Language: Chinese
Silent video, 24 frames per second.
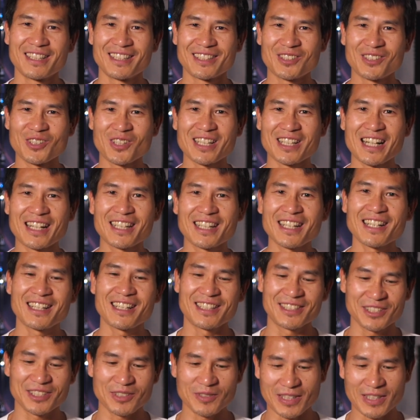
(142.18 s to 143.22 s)
多尴
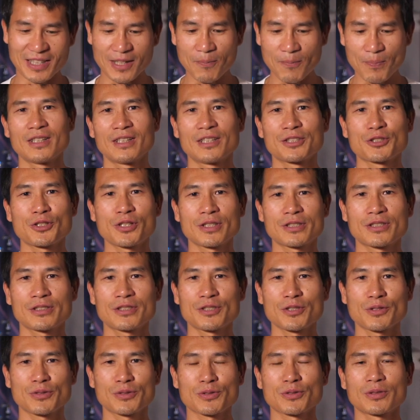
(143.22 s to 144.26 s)
尬，是吧？确实
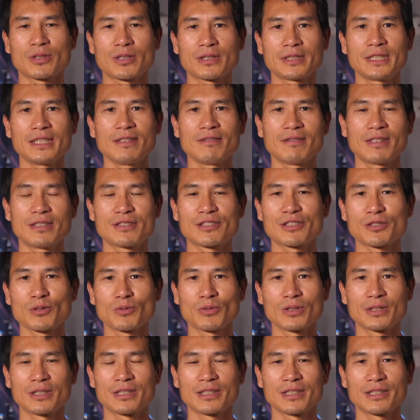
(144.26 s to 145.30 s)
就是说英文是
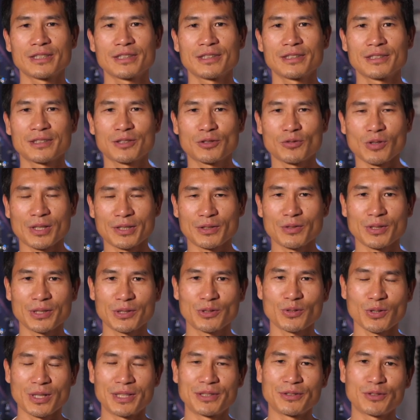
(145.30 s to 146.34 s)
我的短板，
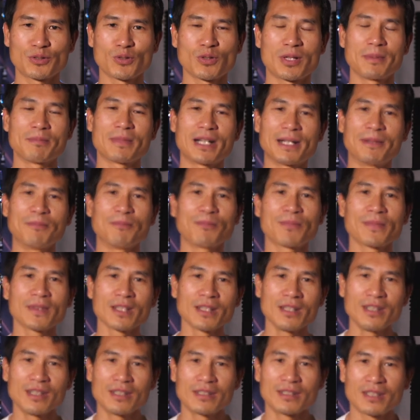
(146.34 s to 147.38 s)

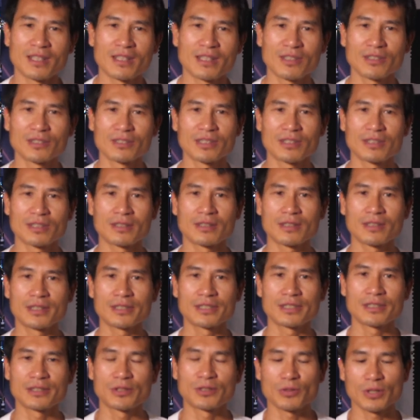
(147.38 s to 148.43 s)
然后呢而
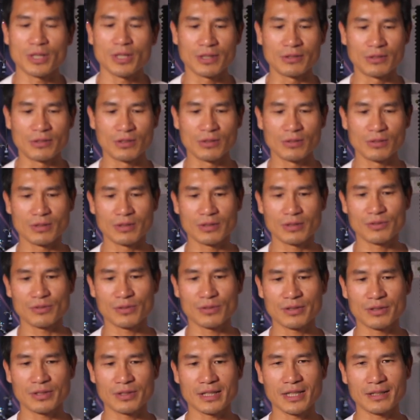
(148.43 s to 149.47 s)
且对很多就
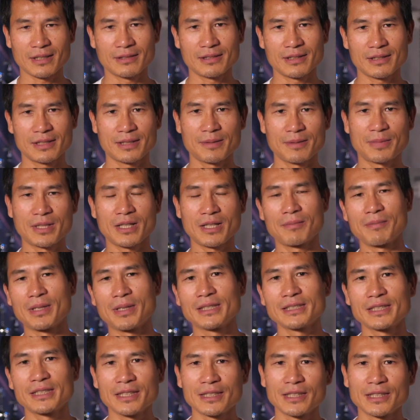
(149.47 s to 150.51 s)
是像这些比较
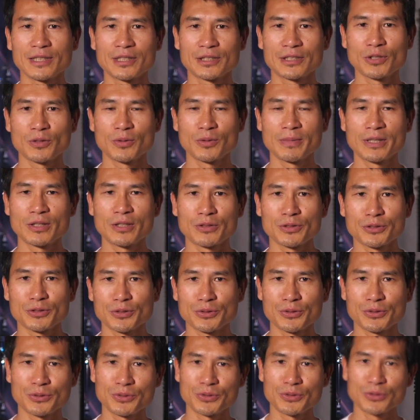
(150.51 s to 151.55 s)
明显的都没有
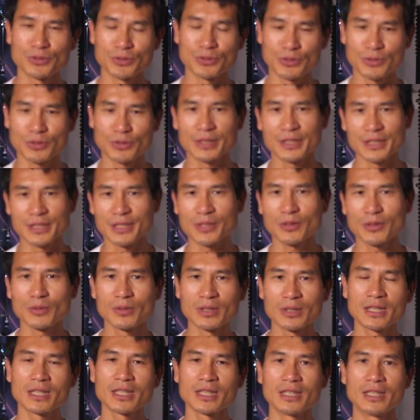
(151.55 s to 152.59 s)
去做一些
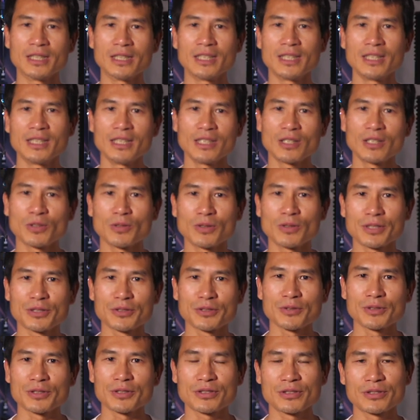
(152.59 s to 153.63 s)
功课，或者
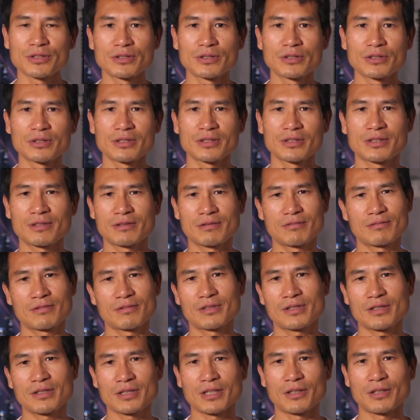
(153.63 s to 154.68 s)
说是
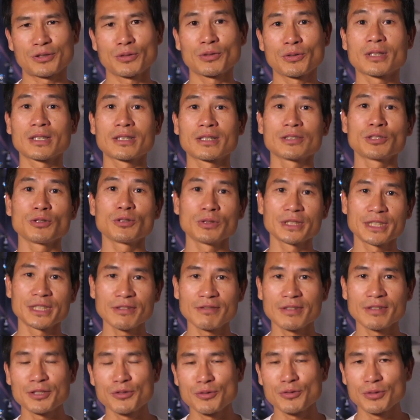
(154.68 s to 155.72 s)
至少就用英
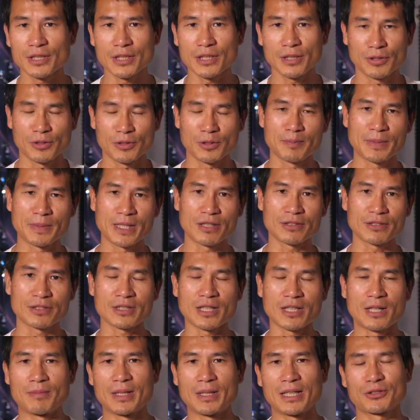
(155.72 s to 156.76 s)
文去交流比较
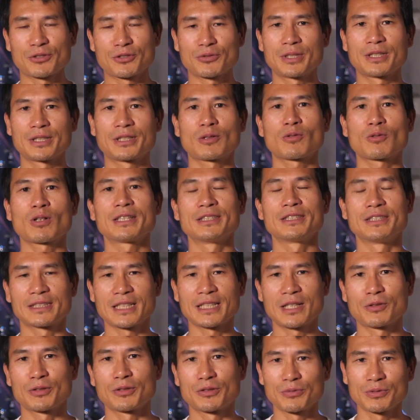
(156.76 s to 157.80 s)
少嘛，所以的话你
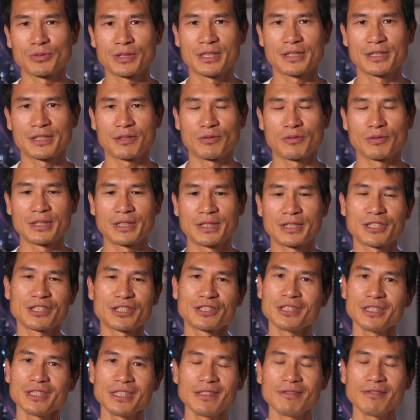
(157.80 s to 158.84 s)
才会出现这个问题。其
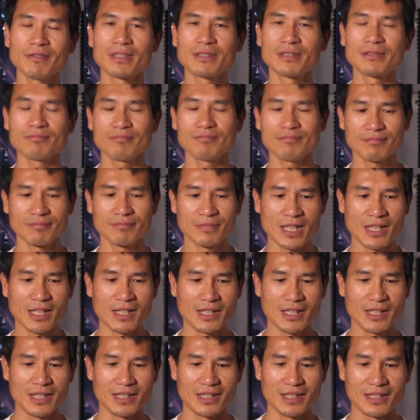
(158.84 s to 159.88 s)
实英文
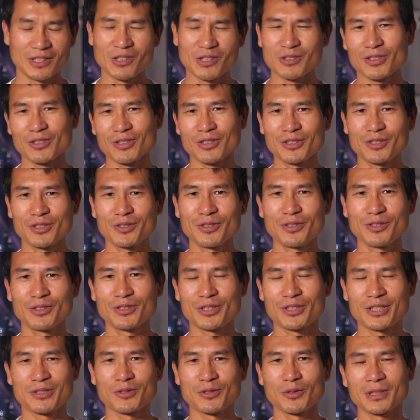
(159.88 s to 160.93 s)
有时候去
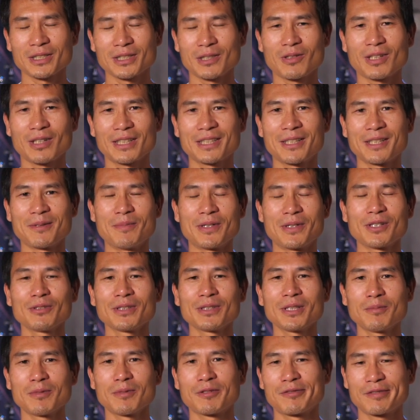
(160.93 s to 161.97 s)
说的话也没有
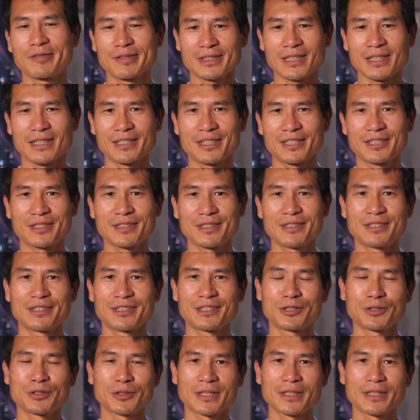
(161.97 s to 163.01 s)
那么复杂，其实你
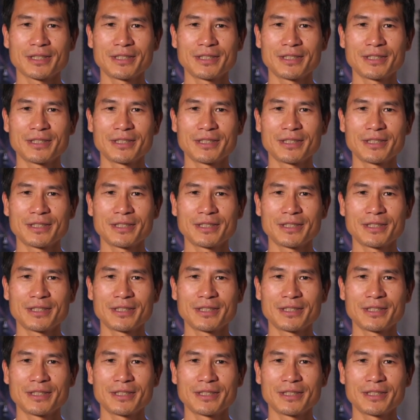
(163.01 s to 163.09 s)
就